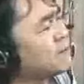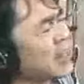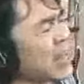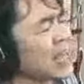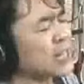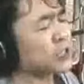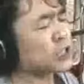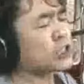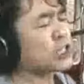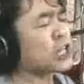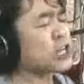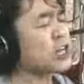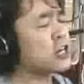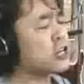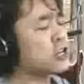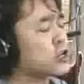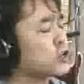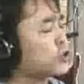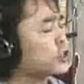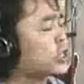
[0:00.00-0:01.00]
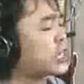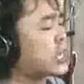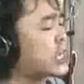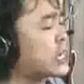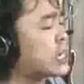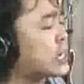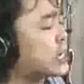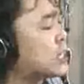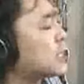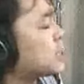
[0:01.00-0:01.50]
夏の日
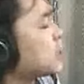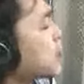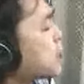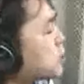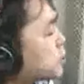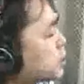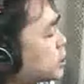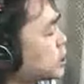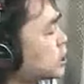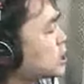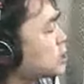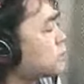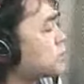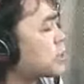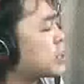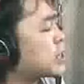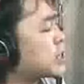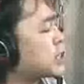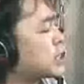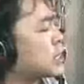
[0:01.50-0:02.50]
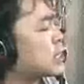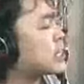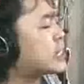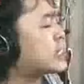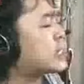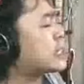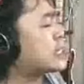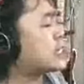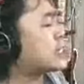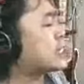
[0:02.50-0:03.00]
の君
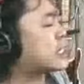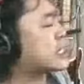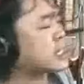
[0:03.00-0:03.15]
に